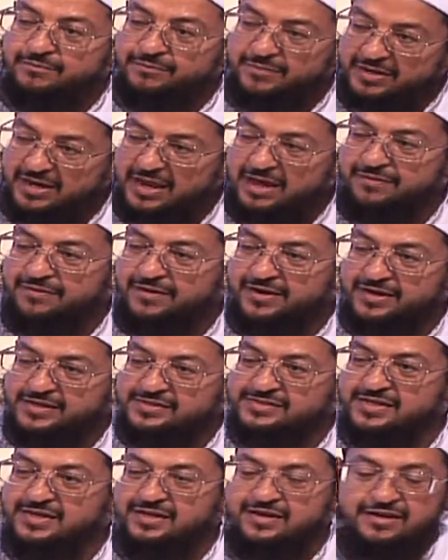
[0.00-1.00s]
من هذا
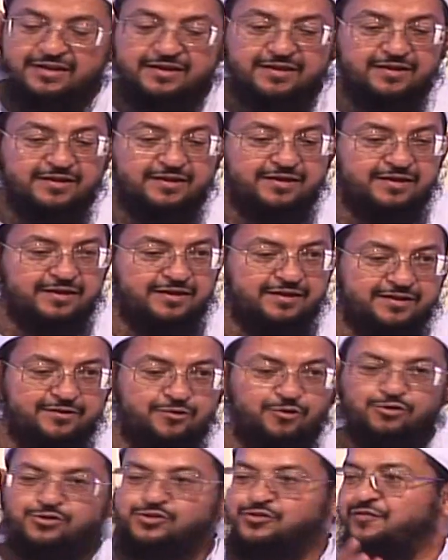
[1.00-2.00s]
النسل
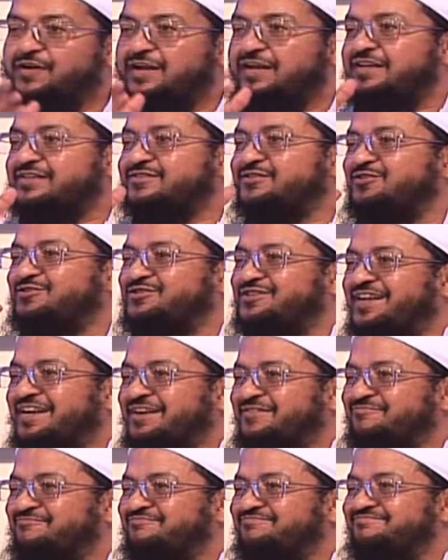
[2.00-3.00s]
يوسف عليه الصلاة
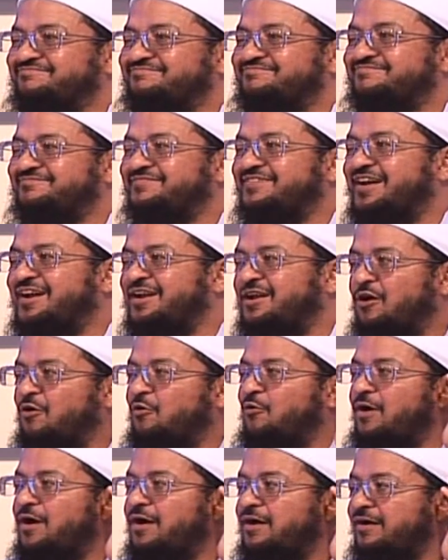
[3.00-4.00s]
والسلام اللي
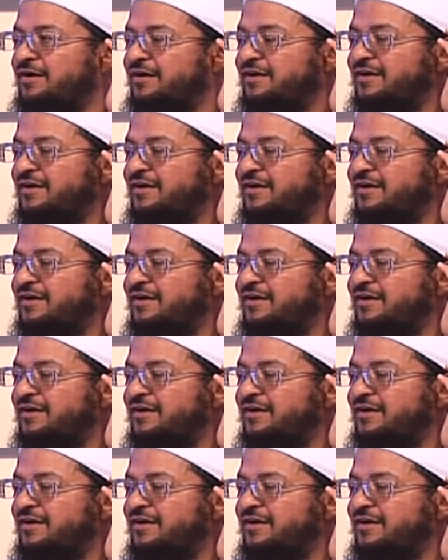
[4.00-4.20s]
هو